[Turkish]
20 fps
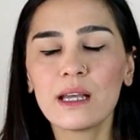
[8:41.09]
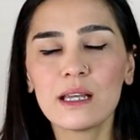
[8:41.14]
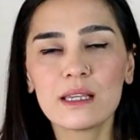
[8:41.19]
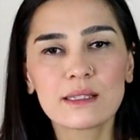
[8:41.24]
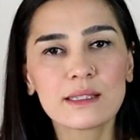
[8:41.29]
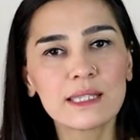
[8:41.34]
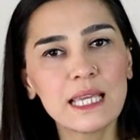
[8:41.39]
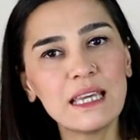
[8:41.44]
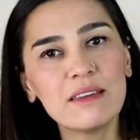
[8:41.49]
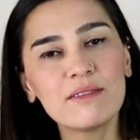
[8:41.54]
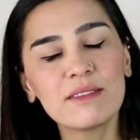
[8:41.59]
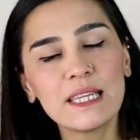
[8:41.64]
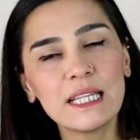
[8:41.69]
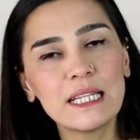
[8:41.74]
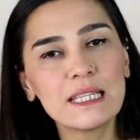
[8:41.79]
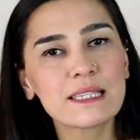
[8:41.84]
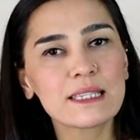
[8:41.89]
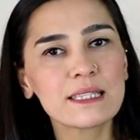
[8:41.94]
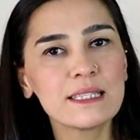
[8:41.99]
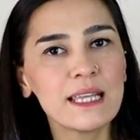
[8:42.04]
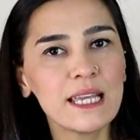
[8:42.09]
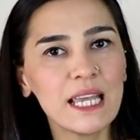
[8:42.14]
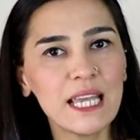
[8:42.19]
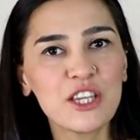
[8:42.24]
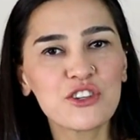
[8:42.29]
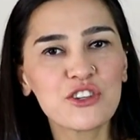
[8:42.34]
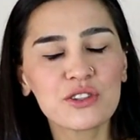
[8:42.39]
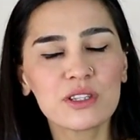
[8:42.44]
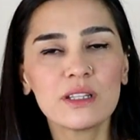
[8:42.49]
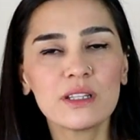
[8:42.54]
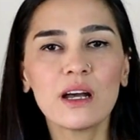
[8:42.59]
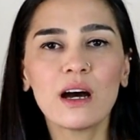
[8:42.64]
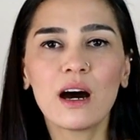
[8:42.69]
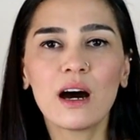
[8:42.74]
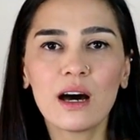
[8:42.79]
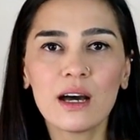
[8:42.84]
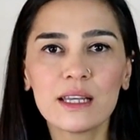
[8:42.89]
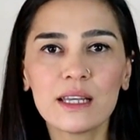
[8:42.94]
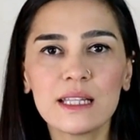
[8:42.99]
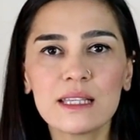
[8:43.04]
e, sevgilisine, eşine,
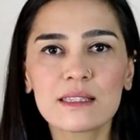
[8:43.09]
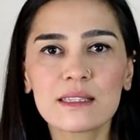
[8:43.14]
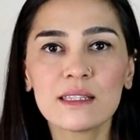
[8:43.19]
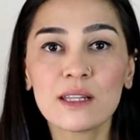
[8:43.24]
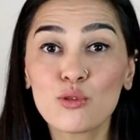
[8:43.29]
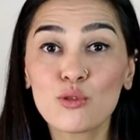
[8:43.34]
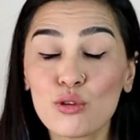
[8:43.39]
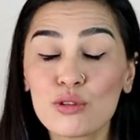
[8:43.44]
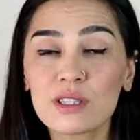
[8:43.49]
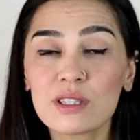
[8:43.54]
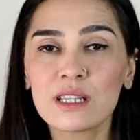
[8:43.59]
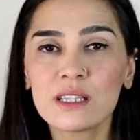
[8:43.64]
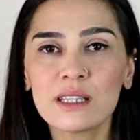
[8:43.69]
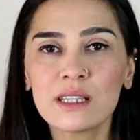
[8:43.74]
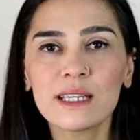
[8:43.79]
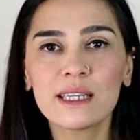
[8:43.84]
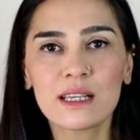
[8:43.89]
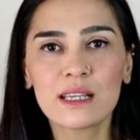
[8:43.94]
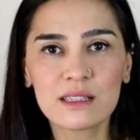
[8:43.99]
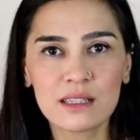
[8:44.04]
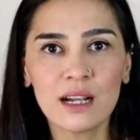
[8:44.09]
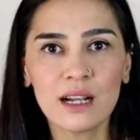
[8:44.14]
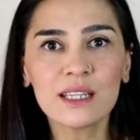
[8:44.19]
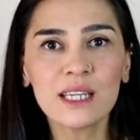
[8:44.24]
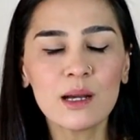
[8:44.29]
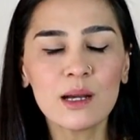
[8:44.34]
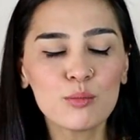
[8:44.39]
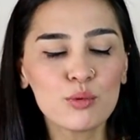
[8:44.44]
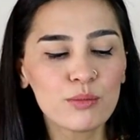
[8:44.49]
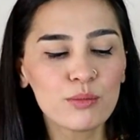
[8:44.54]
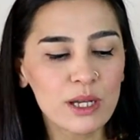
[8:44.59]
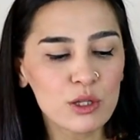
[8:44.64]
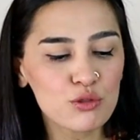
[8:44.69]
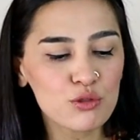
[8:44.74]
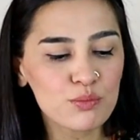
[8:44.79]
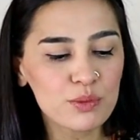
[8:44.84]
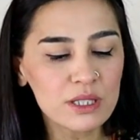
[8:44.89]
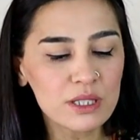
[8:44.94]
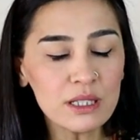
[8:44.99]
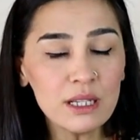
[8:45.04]
ailesine, dostlarına yazarken bu
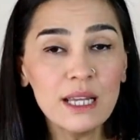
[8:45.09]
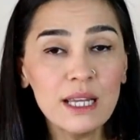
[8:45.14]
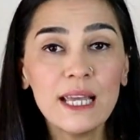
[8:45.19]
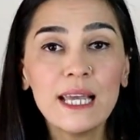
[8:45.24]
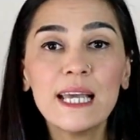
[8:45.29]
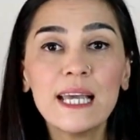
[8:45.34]
mektupları